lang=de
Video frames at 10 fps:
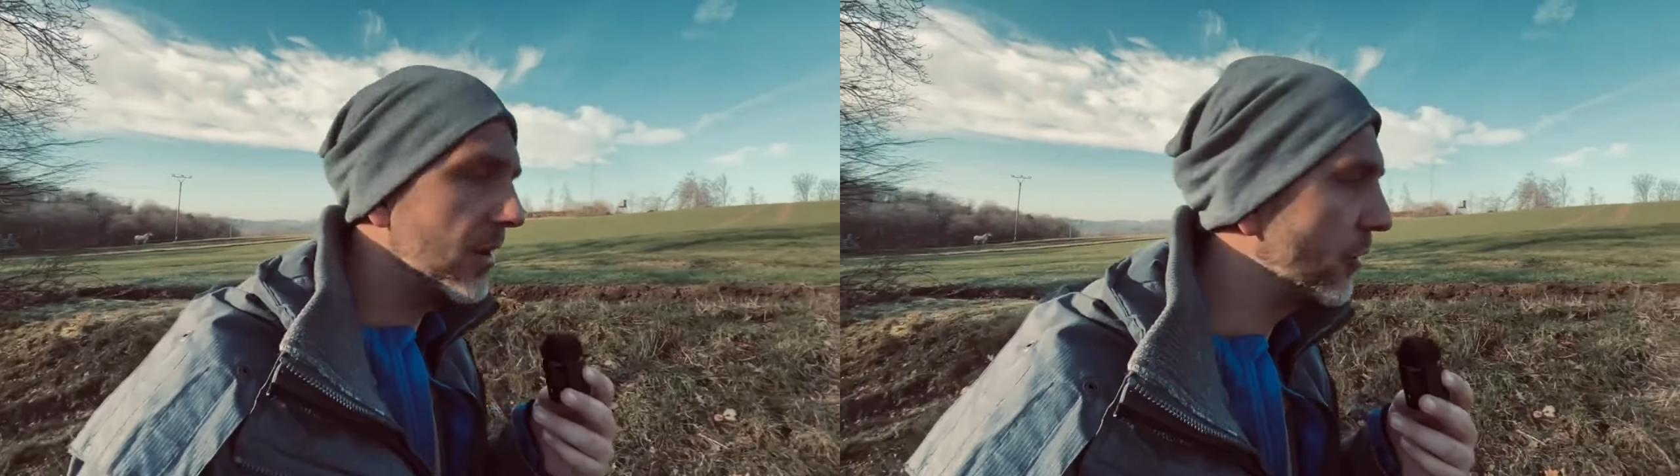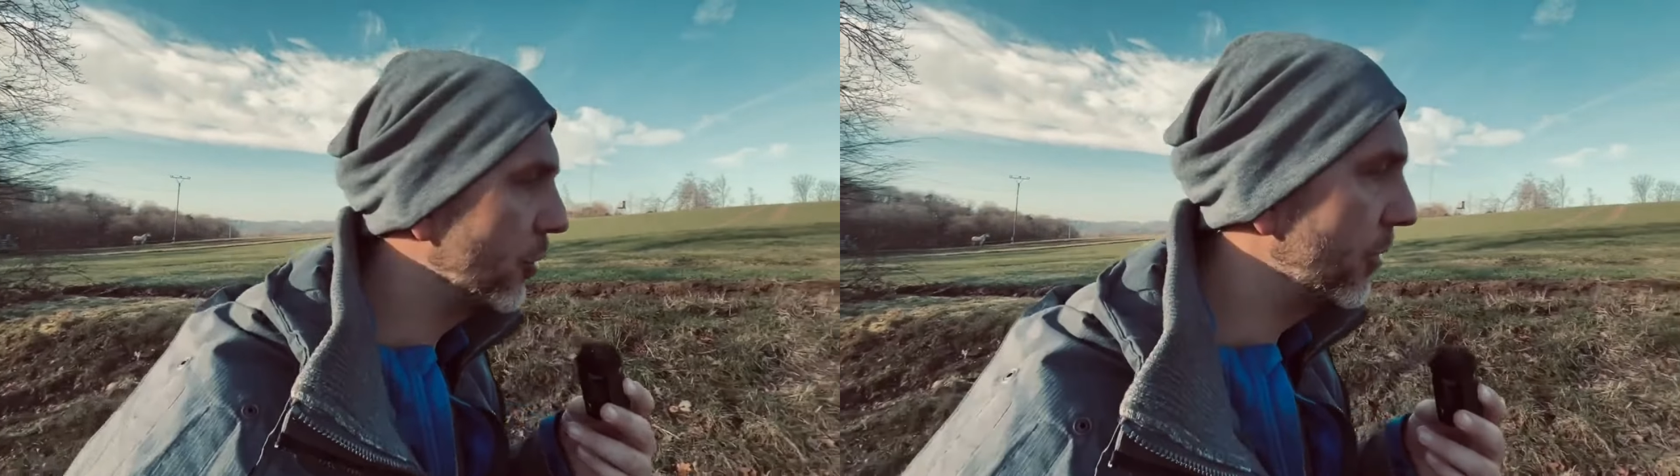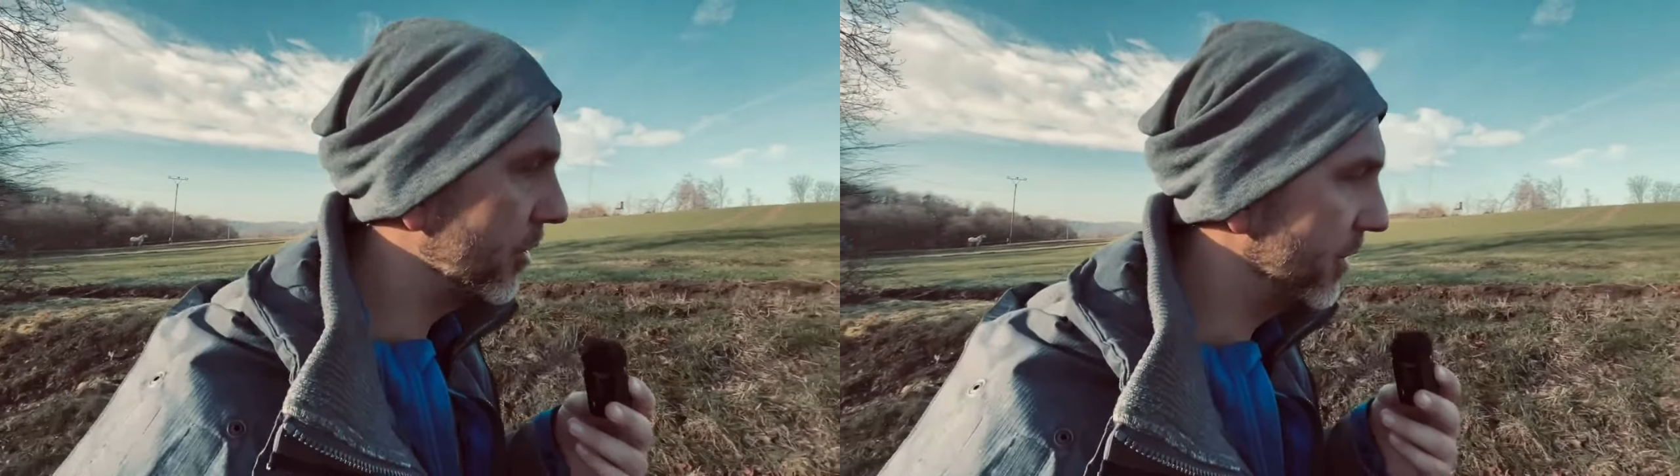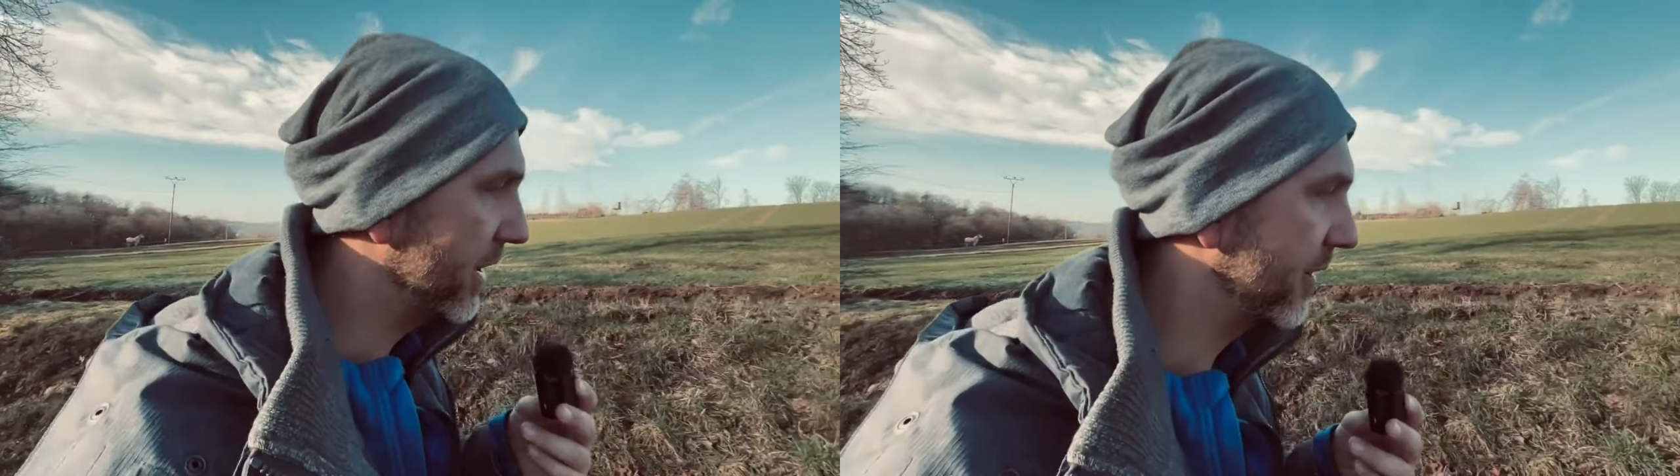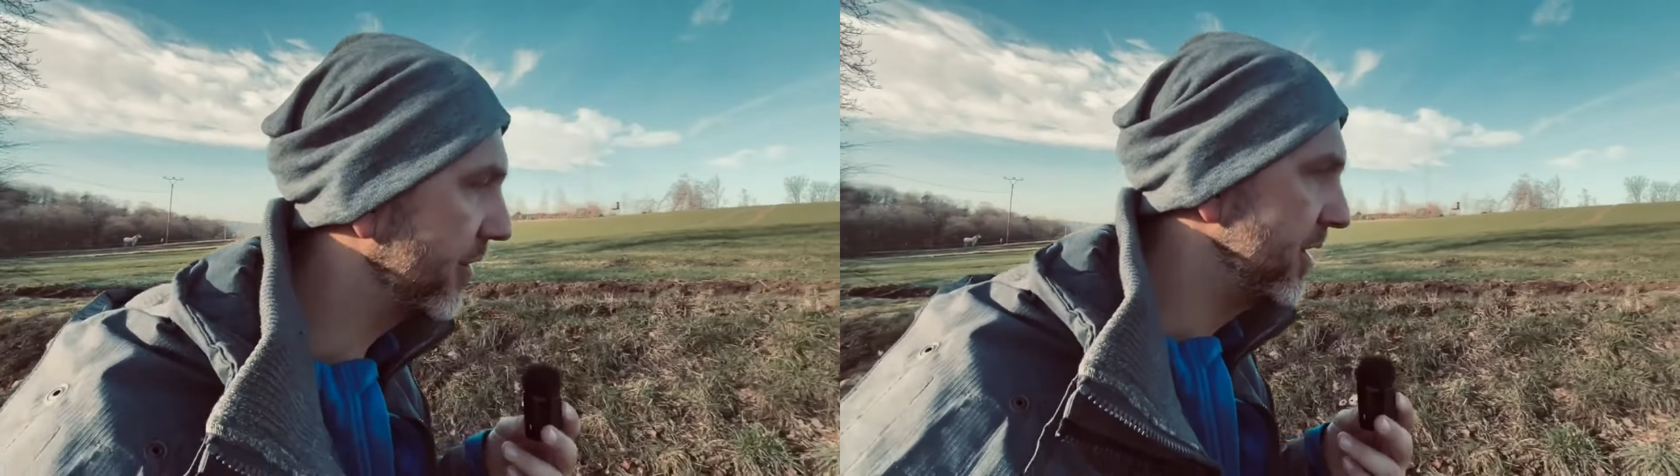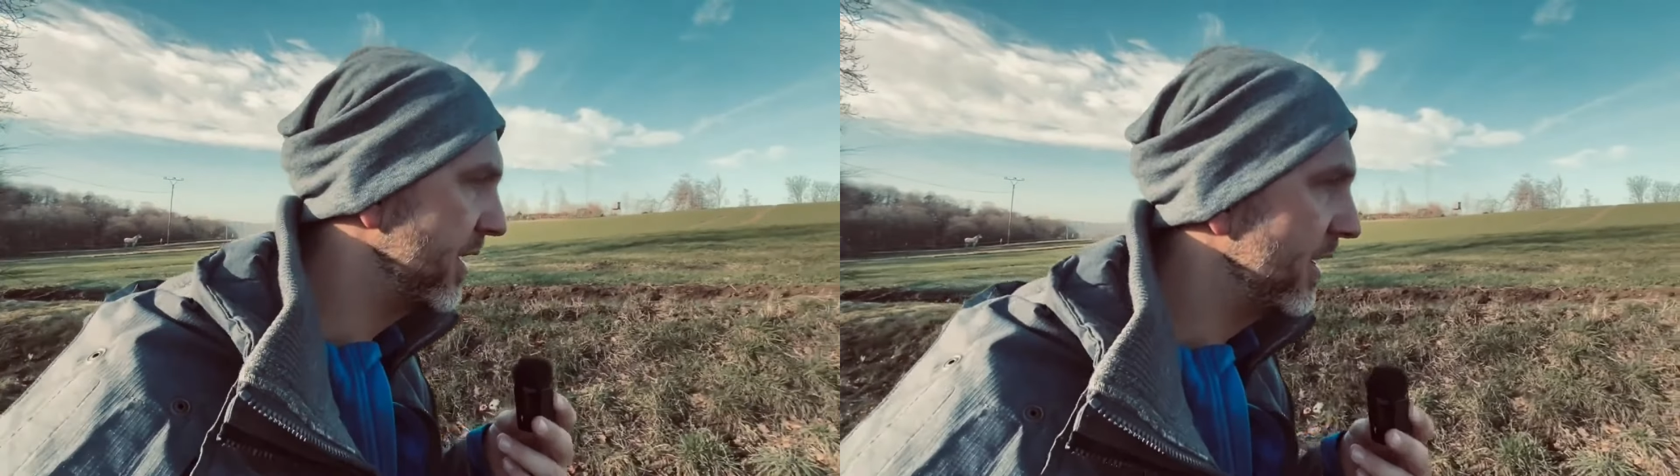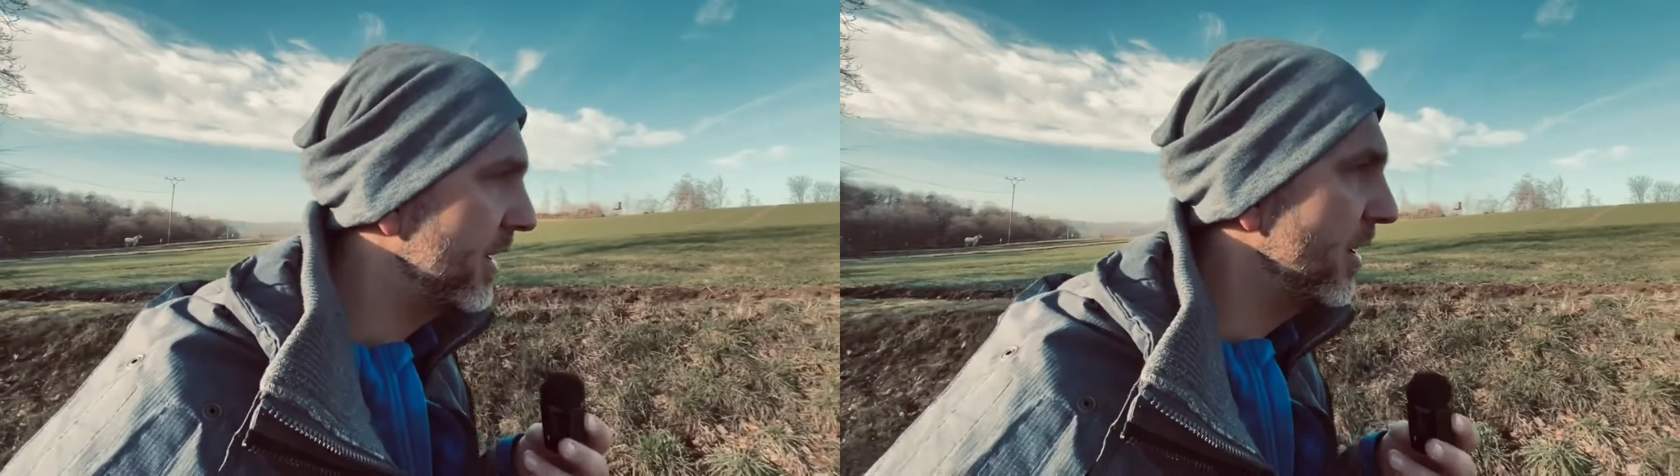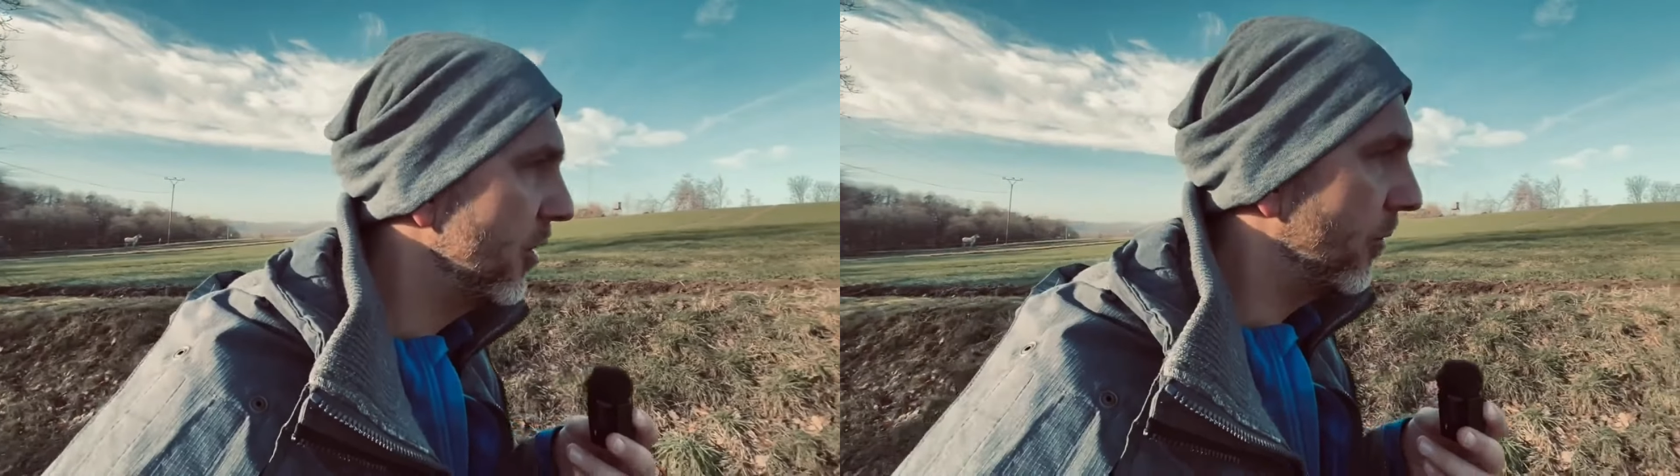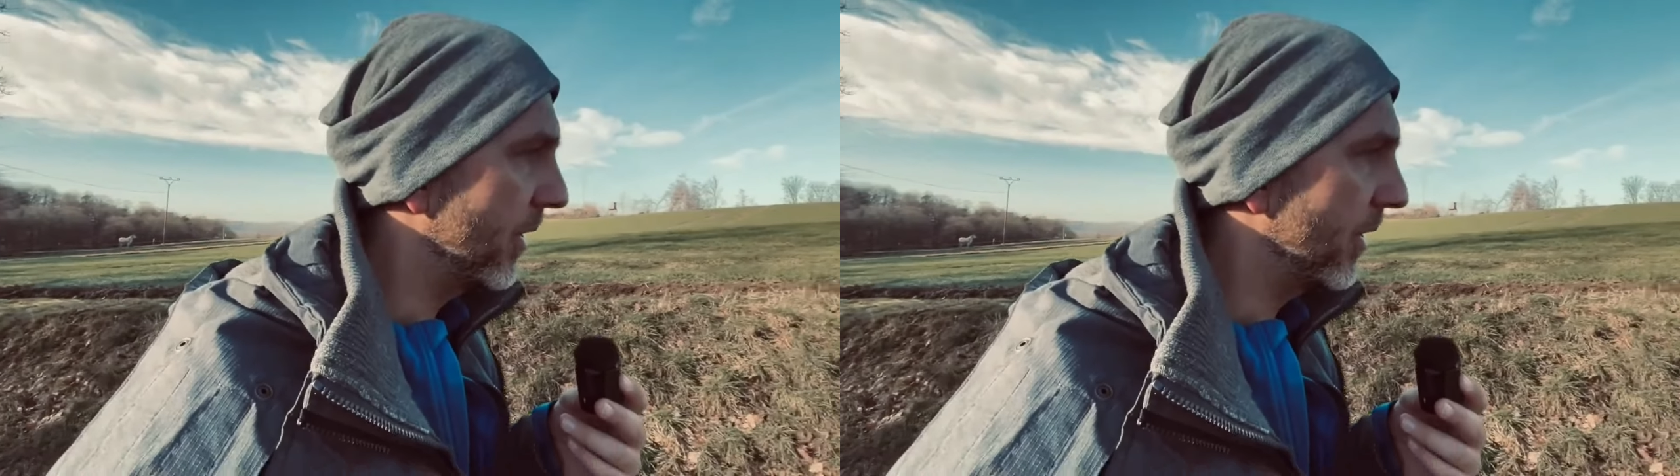Ich kümmere mich jetzt um